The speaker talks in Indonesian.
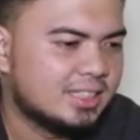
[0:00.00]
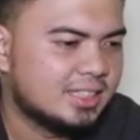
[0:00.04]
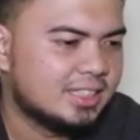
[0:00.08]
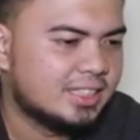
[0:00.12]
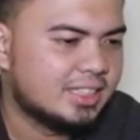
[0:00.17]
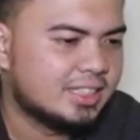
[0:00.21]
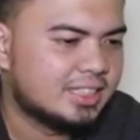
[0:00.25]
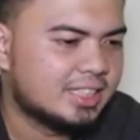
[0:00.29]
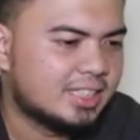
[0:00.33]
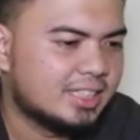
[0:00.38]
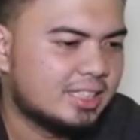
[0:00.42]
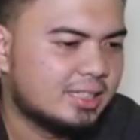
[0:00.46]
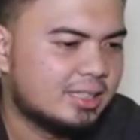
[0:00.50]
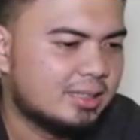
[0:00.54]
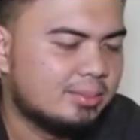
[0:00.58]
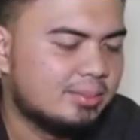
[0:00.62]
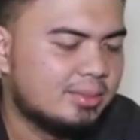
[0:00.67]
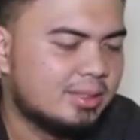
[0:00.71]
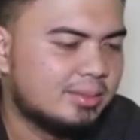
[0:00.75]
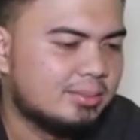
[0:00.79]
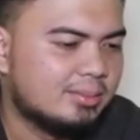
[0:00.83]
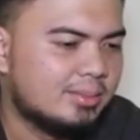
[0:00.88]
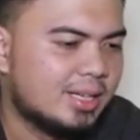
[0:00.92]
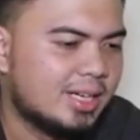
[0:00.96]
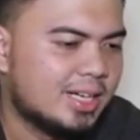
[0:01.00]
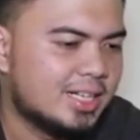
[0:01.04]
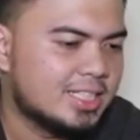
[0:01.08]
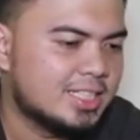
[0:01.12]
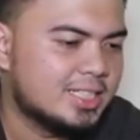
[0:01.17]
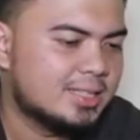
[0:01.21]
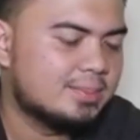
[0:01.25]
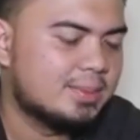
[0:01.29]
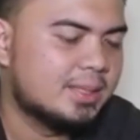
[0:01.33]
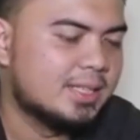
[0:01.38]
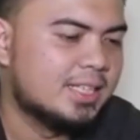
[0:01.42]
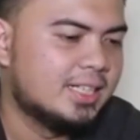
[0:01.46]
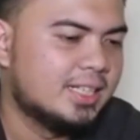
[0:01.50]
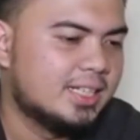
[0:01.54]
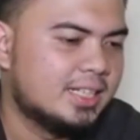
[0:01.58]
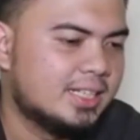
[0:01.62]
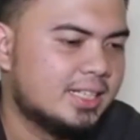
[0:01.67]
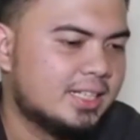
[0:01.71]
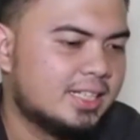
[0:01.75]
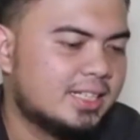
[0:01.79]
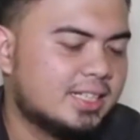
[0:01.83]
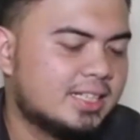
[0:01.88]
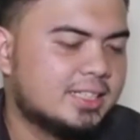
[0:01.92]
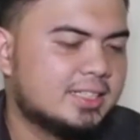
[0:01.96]
kita bahas pada
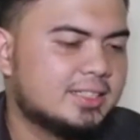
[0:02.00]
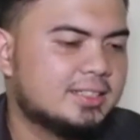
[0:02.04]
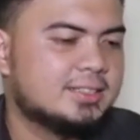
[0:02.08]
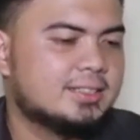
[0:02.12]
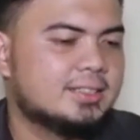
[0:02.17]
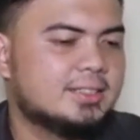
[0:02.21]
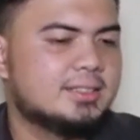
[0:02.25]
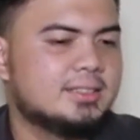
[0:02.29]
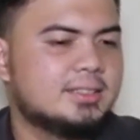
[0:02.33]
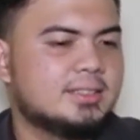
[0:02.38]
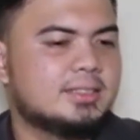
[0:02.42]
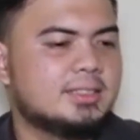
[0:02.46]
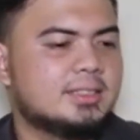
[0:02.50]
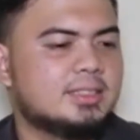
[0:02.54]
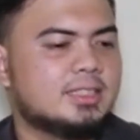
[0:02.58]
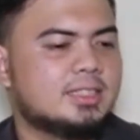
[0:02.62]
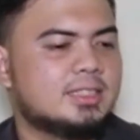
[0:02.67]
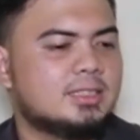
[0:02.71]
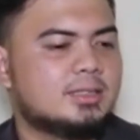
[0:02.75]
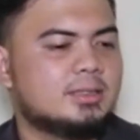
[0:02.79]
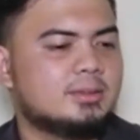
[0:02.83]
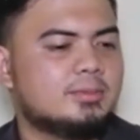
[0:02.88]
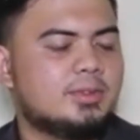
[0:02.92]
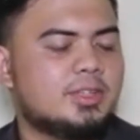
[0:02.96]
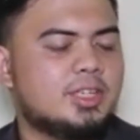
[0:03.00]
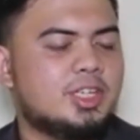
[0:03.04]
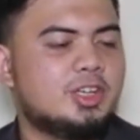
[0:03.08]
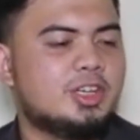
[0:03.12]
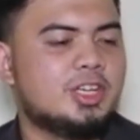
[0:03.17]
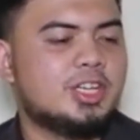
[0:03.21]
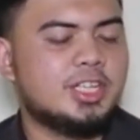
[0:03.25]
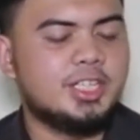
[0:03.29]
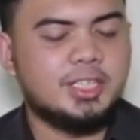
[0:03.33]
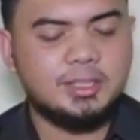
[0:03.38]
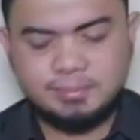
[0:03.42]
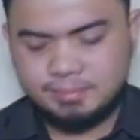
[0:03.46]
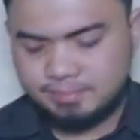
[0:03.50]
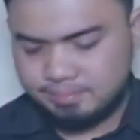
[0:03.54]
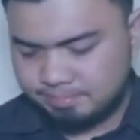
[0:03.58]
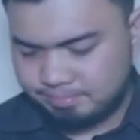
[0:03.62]
video ini.